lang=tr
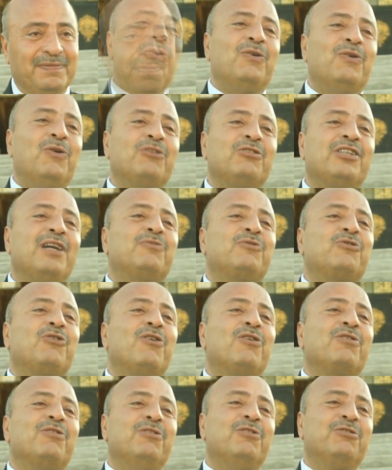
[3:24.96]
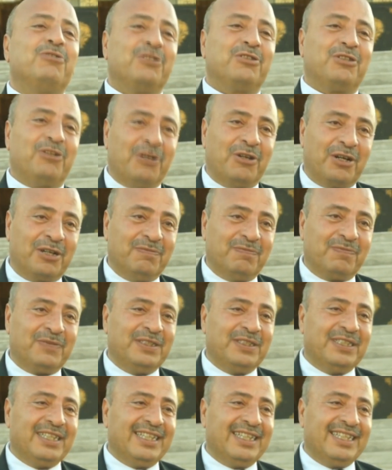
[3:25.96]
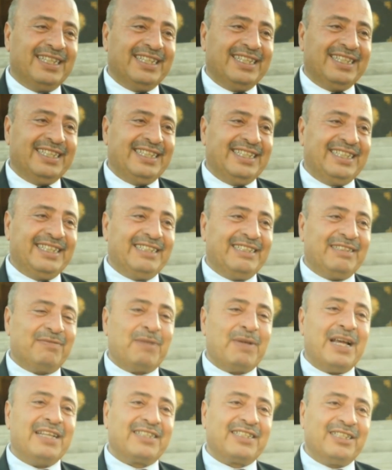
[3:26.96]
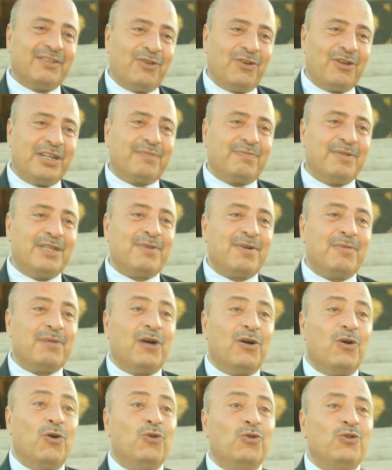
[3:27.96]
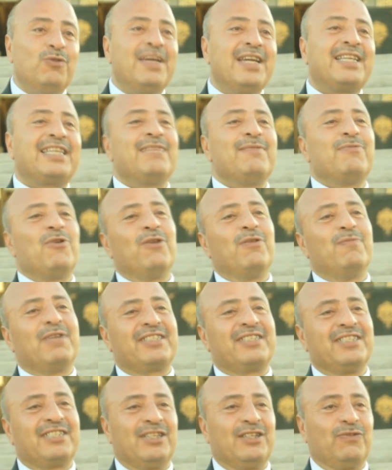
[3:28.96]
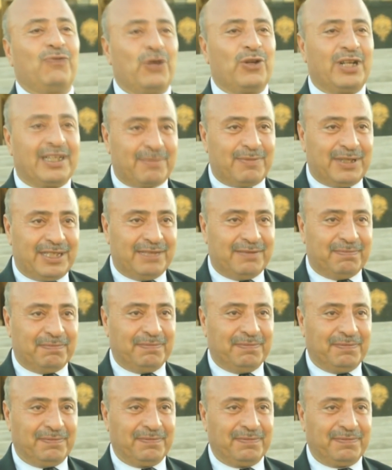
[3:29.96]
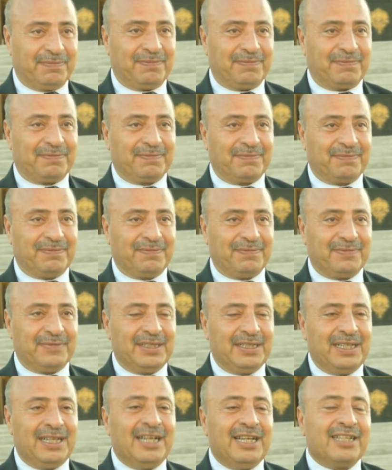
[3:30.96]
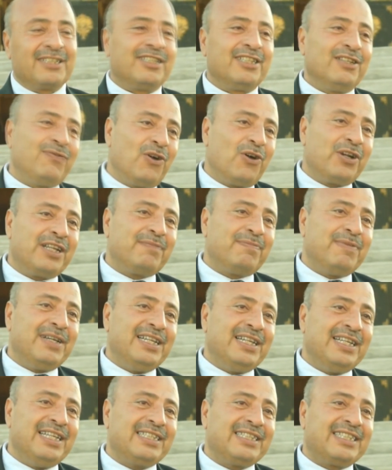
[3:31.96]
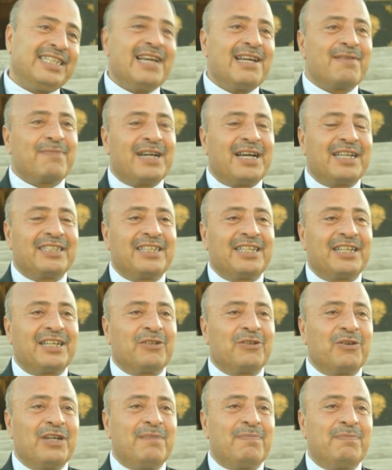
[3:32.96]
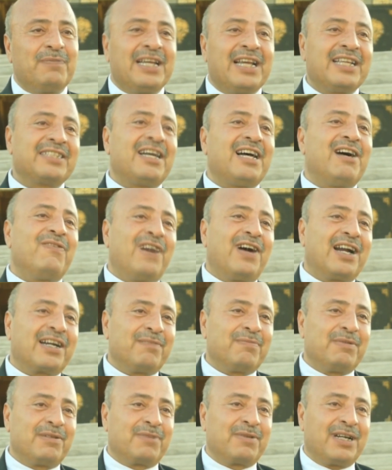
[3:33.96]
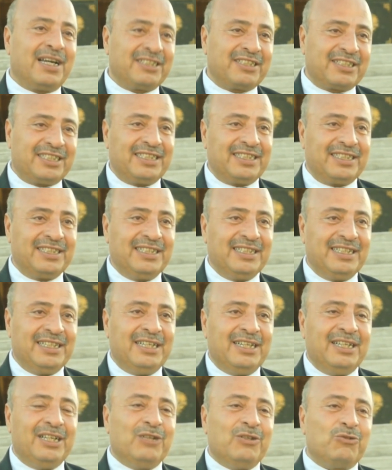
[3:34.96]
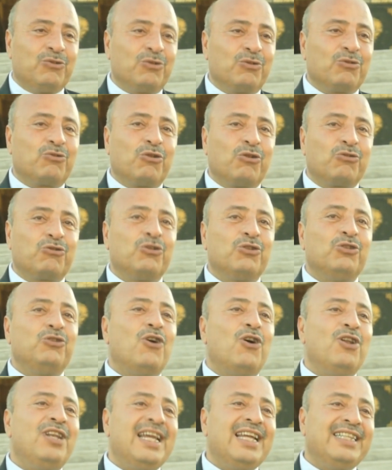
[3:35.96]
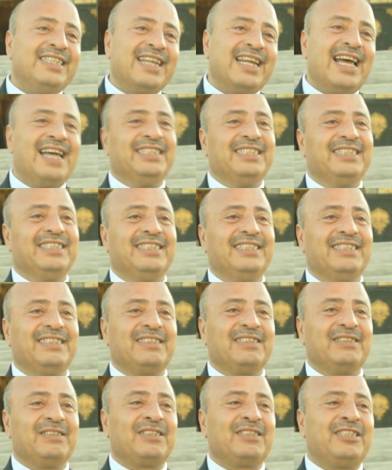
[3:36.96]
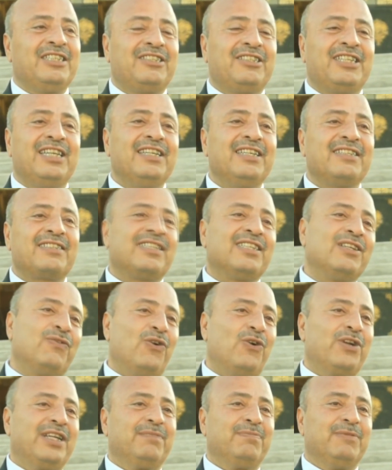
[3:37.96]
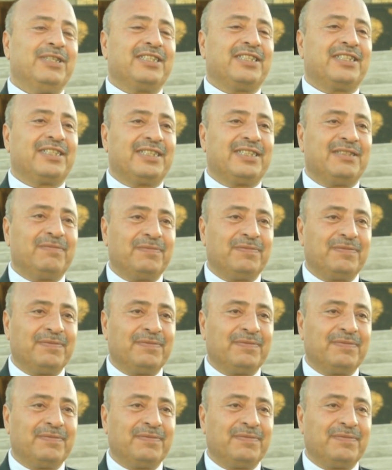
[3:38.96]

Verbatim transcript: Hocam çok özür diliyorum. Ee, ben sınıf öğretmeniyim ama övülmek gibi olmasın sınıf öğretmeniyim. Sınıf öğretmenliği diğer branşlara göre biraz daha farklı bir branştır. Çünkü çocuğu yönlendiren kişi sınıf öğretmenidir.